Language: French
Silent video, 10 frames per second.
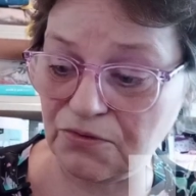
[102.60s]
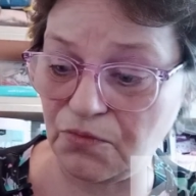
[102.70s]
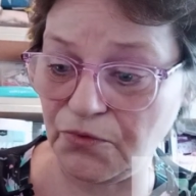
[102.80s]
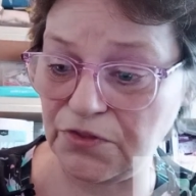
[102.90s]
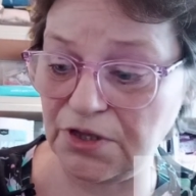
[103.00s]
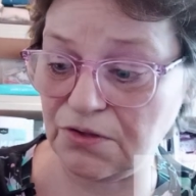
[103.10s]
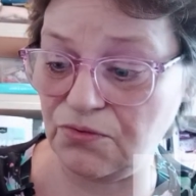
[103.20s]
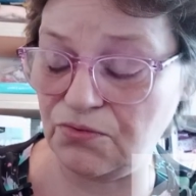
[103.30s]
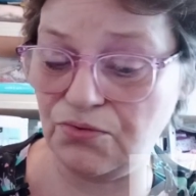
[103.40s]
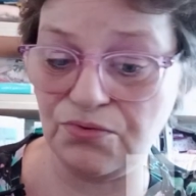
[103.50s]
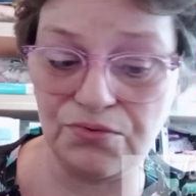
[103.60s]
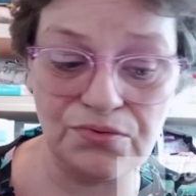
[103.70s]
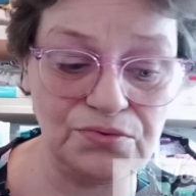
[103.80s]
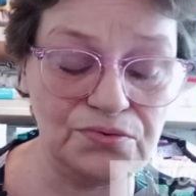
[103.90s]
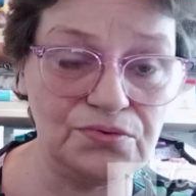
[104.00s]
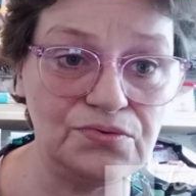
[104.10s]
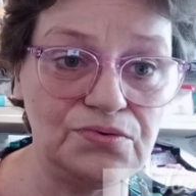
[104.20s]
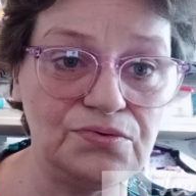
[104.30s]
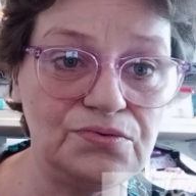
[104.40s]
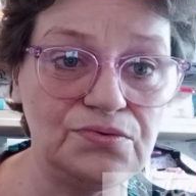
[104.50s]
comment dire, de,
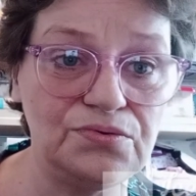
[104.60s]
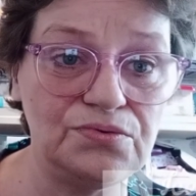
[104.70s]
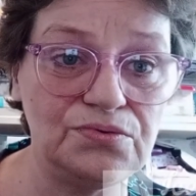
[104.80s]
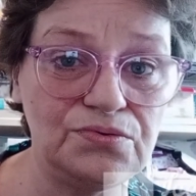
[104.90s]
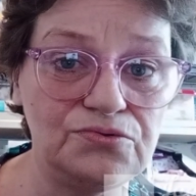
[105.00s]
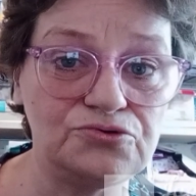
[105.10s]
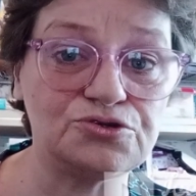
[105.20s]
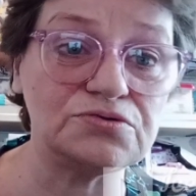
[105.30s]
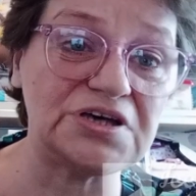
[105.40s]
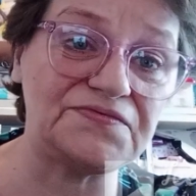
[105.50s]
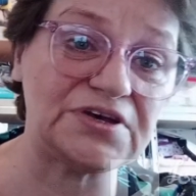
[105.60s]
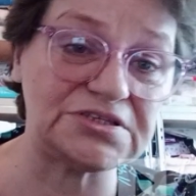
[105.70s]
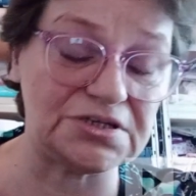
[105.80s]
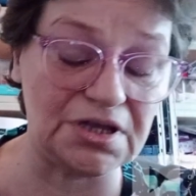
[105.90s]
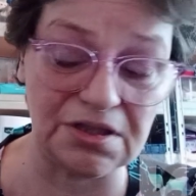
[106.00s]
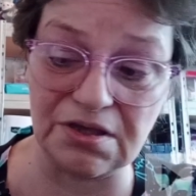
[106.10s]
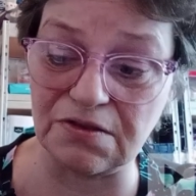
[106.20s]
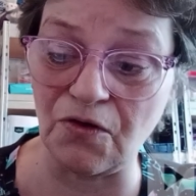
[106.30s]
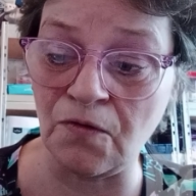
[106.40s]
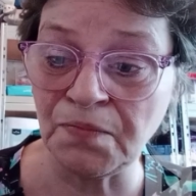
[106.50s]
de, choses à faire ces derniers
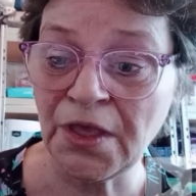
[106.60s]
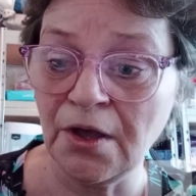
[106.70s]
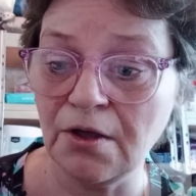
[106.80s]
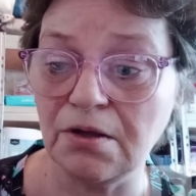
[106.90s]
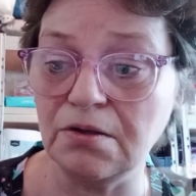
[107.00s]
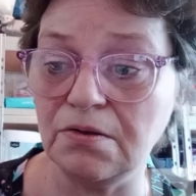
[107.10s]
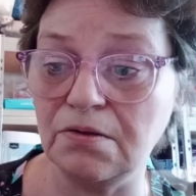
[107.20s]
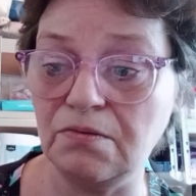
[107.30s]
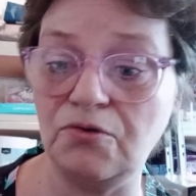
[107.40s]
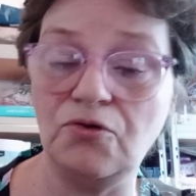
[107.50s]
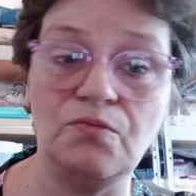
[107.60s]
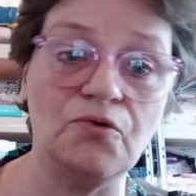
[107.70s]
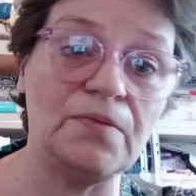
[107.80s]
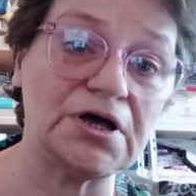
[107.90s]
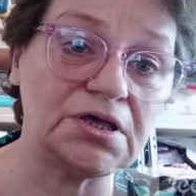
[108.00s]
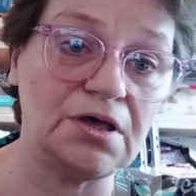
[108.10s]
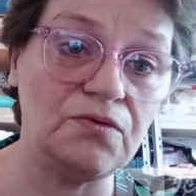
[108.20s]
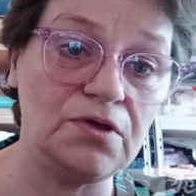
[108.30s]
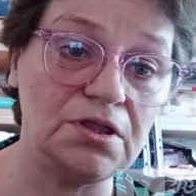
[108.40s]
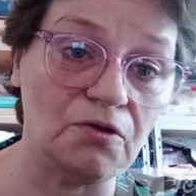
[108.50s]
temps. mon mari a
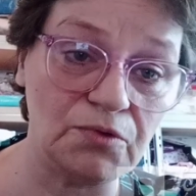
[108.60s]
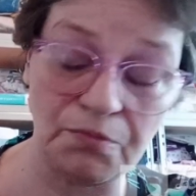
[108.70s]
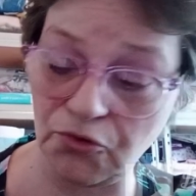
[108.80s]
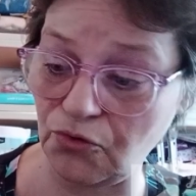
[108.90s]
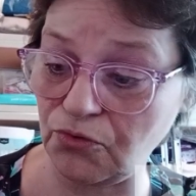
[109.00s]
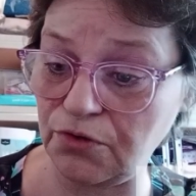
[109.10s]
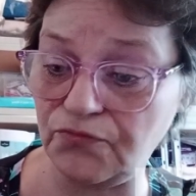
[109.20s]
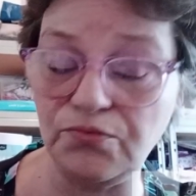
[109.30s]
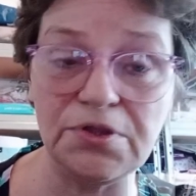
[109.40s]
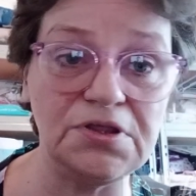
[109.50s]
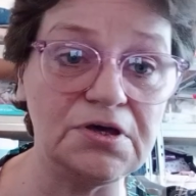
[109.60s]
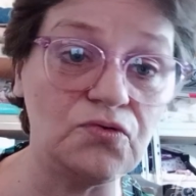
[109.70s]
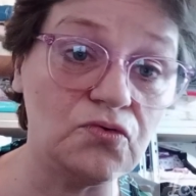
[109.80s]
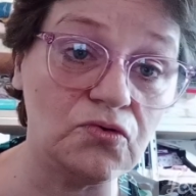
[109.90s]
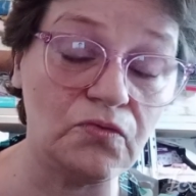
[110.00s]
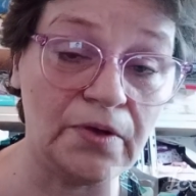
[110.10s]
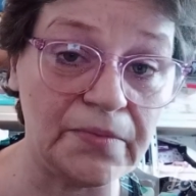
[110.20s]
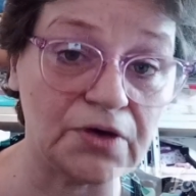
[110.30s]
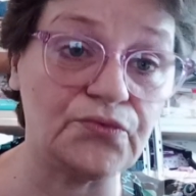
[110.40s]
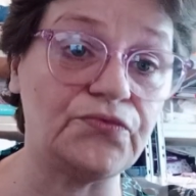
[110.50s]
eu énormément de rendez-vous médicaux, ma
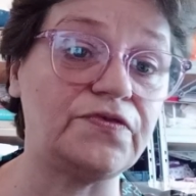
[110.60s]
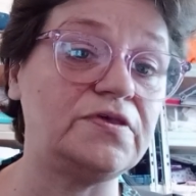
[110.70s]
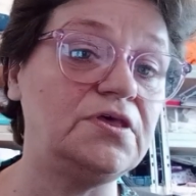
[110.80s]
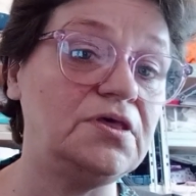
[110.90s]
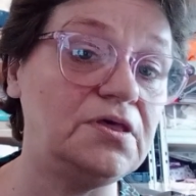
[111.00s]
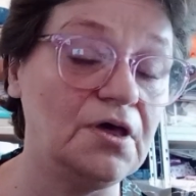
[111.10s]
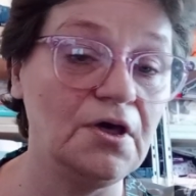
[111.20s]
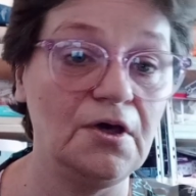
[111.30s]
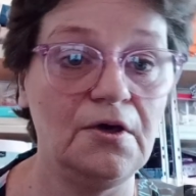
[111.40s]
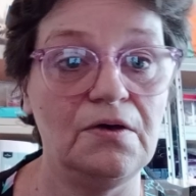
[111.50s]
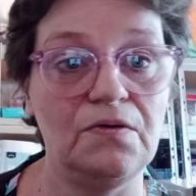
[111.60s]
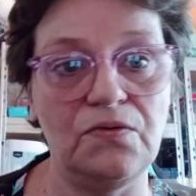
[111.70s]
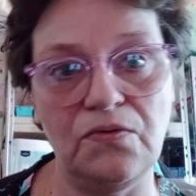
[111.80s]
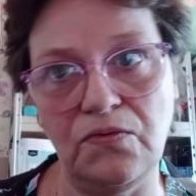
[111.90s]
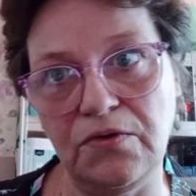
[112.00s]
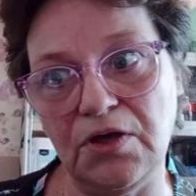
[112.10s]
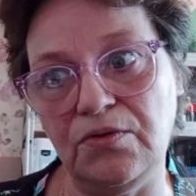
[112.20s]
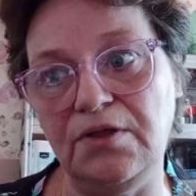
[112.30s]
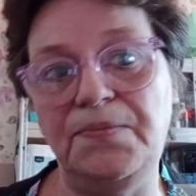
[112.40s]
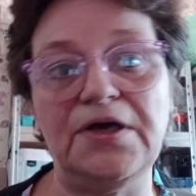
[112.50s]
mère aussi. Euh, il y a
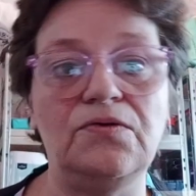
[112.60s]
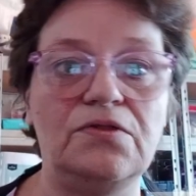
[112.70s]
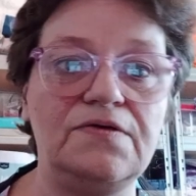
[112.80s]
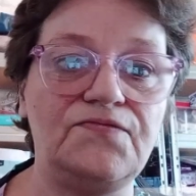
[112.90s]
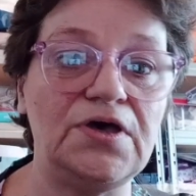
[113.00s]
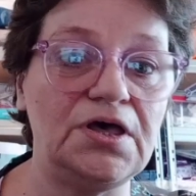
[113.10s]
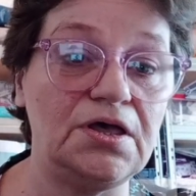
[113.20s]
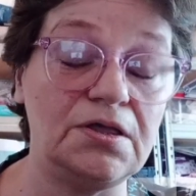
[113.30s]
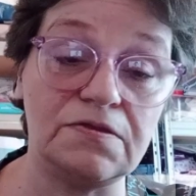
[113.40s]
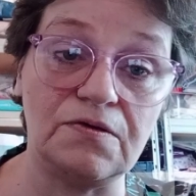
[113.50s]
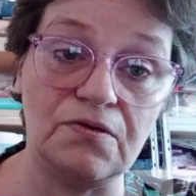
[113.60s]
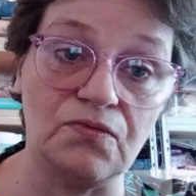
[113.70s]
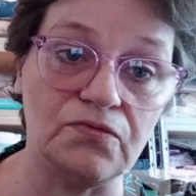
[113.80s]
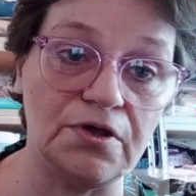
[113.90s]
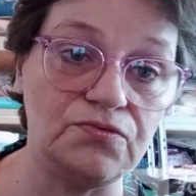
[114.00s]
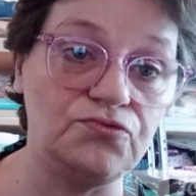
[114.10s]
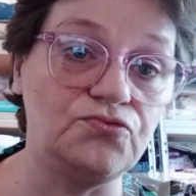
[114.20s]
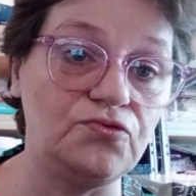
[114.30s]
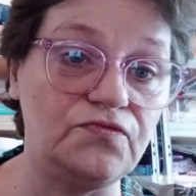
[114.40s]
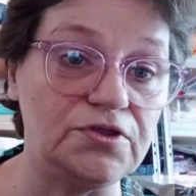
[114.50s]
eu les périodes des fêtes, euh, on a eu du
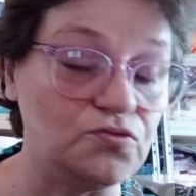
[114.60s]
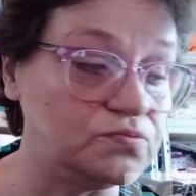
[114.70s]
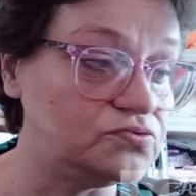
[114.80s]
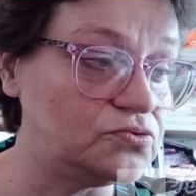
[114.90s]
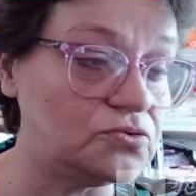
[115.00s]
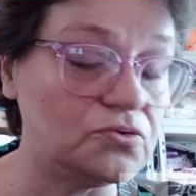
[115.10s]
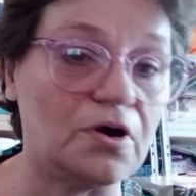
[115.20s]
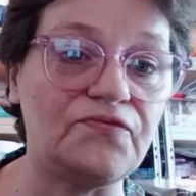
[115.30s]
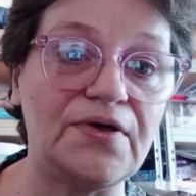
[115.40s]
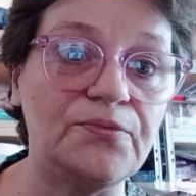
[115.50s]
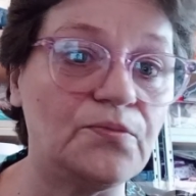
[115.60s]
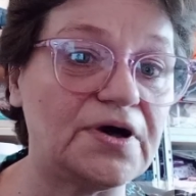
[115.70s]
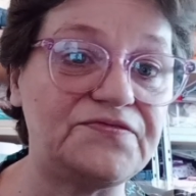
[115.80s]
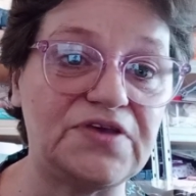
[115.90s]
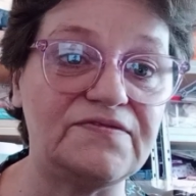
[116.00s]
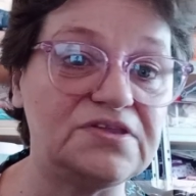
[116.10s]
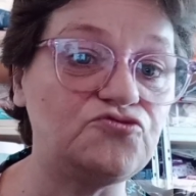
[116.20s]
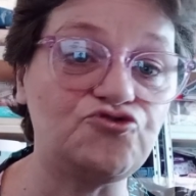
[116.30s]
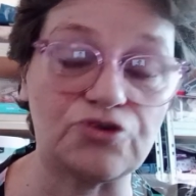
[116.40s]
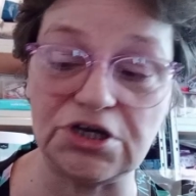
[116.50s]
Covid au boulot, enfin bon bref, il y avait
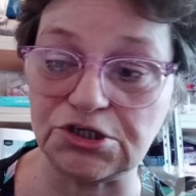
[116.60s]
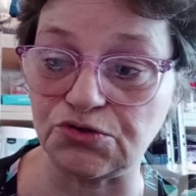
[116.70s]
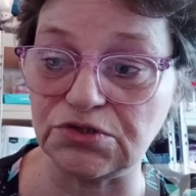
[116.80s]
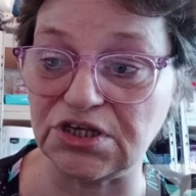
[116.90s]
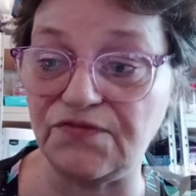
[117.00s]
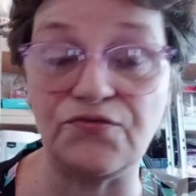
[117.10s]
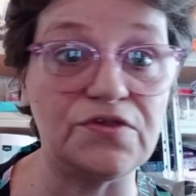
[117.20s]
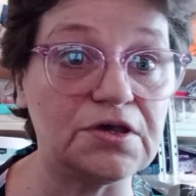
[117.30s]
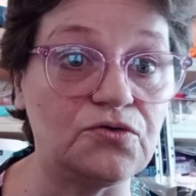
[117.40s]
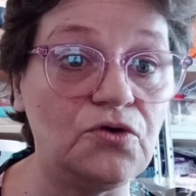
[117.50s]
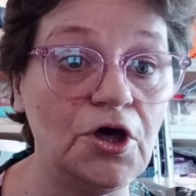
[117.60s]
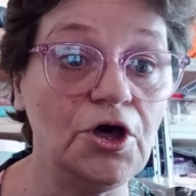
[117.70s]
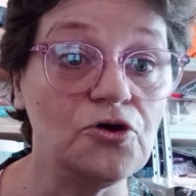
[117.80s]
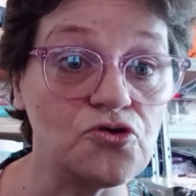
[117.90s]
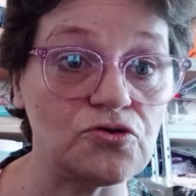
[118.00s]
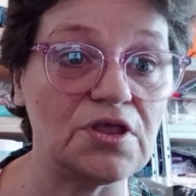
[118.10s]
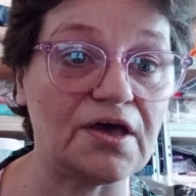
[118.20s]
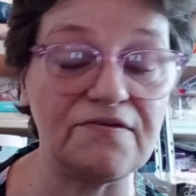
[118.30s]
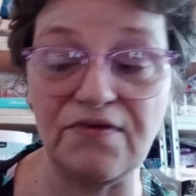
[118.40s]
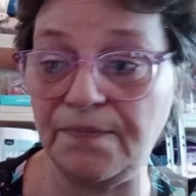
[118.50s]
toujours quelque chose qui faisait que je
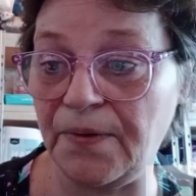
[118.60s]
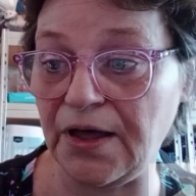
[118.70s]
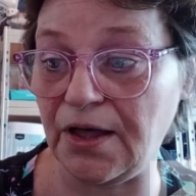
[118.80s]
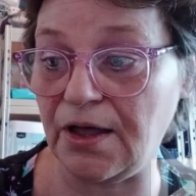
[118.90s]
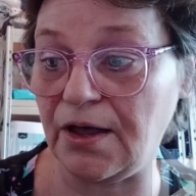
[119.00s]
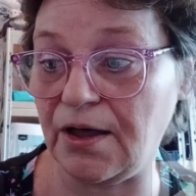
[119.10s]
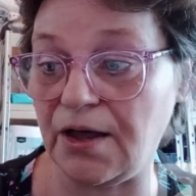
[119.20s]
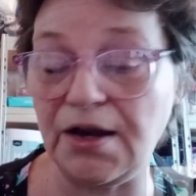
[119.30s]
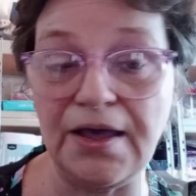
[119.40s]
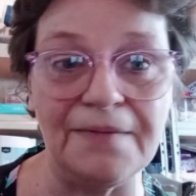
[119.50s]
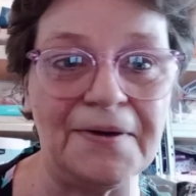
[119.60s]
n'arrivais pas à aller